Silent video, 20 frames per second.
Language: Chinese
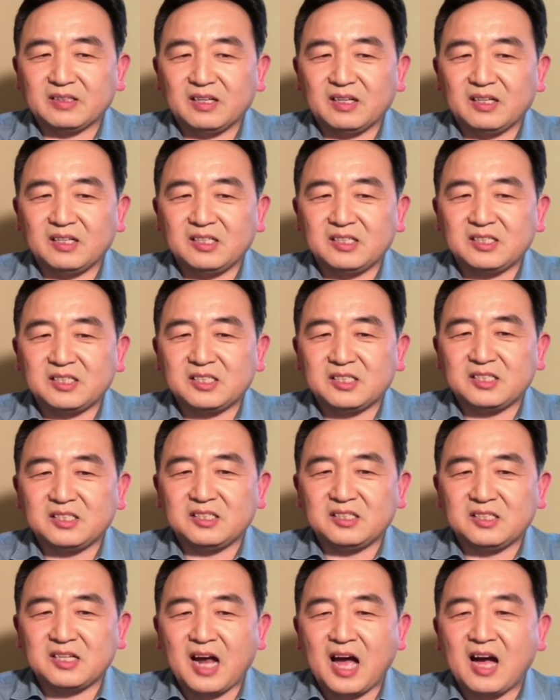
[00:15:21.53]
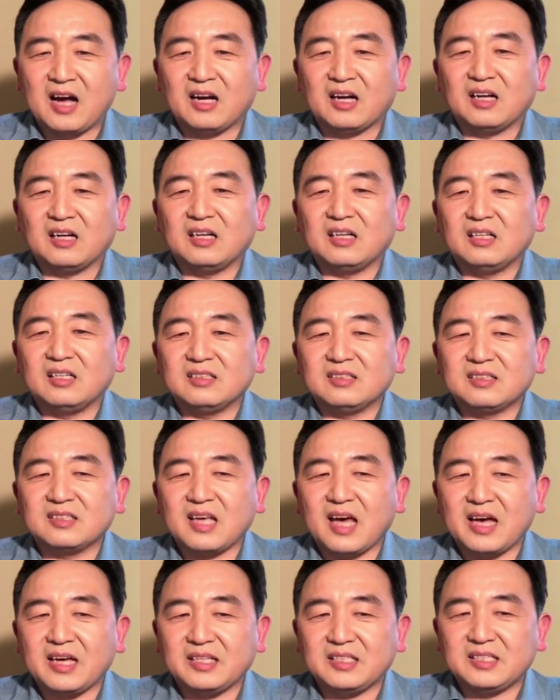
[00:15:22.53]
而是让
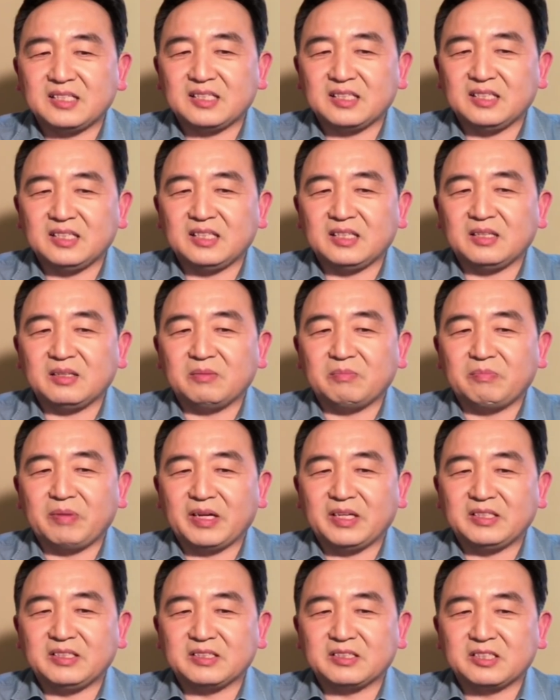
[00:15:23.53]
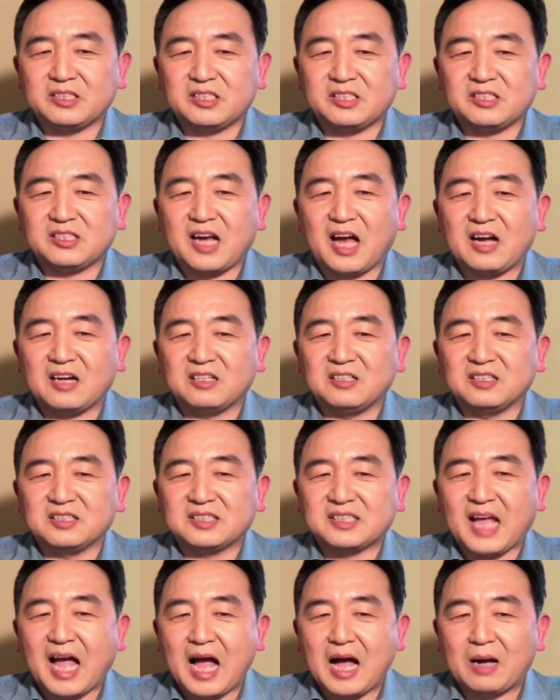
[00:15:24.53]
蔡奇（北京市长）和
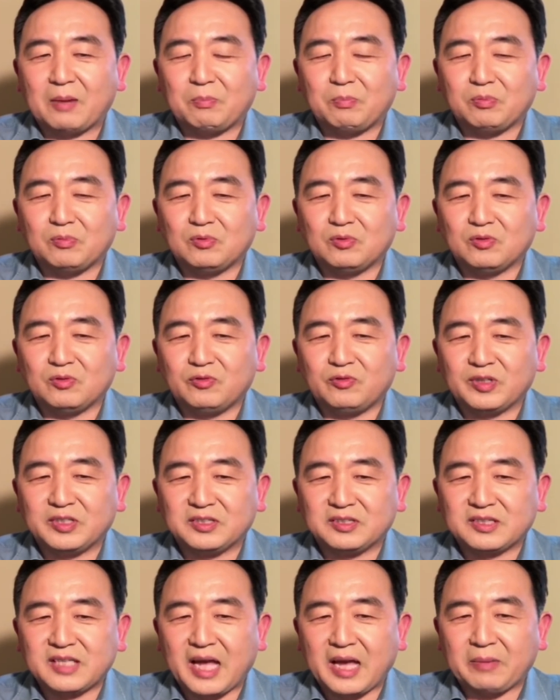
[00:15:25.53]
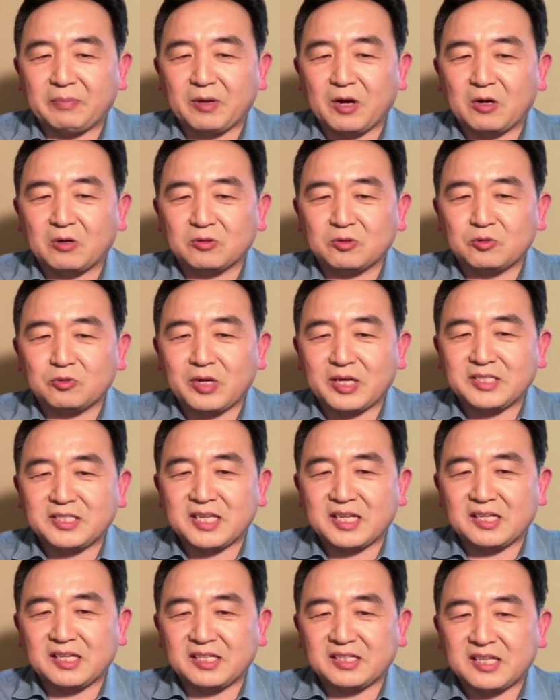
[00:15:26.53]
大部分代表率
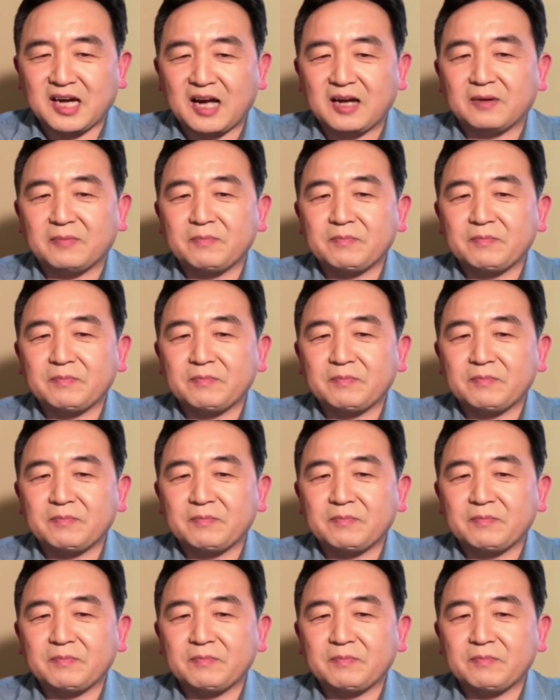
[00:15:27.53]
先离场，